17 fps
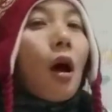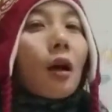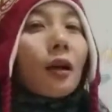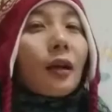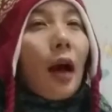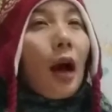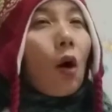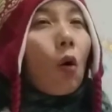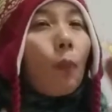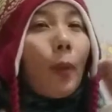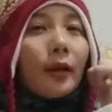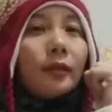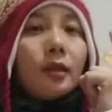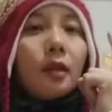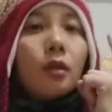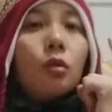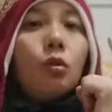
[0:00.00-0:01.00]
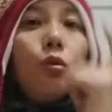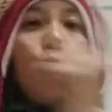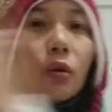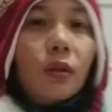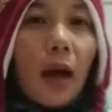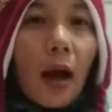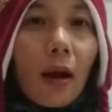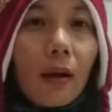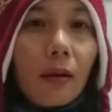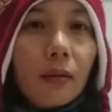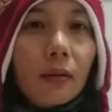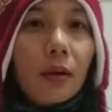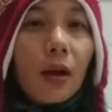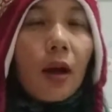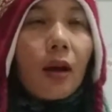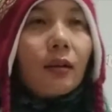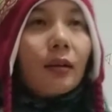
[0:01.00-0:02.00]
Kau pasti suka
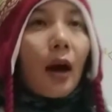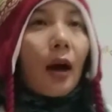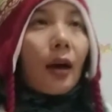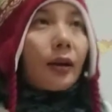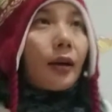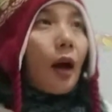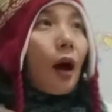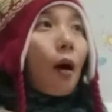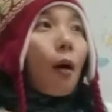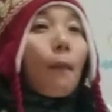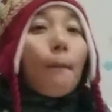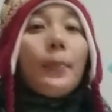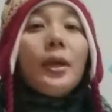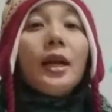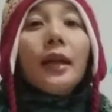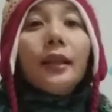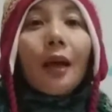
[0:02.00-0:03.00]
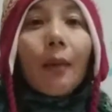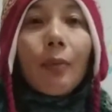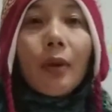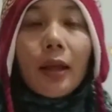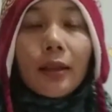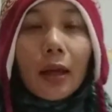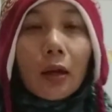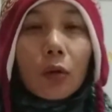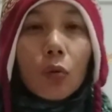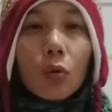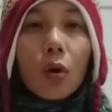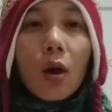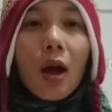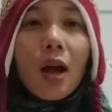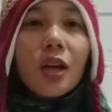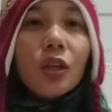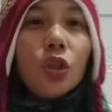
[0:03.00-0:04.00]
karena binatang-binatangku
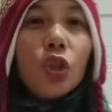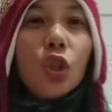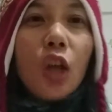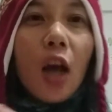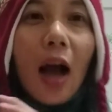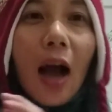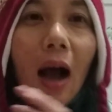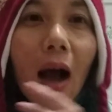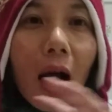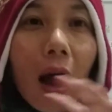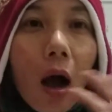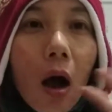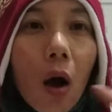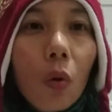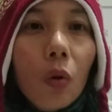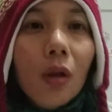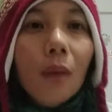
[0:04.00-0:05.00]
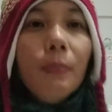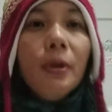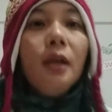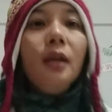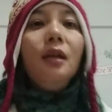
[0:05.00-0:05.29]
jauh lebih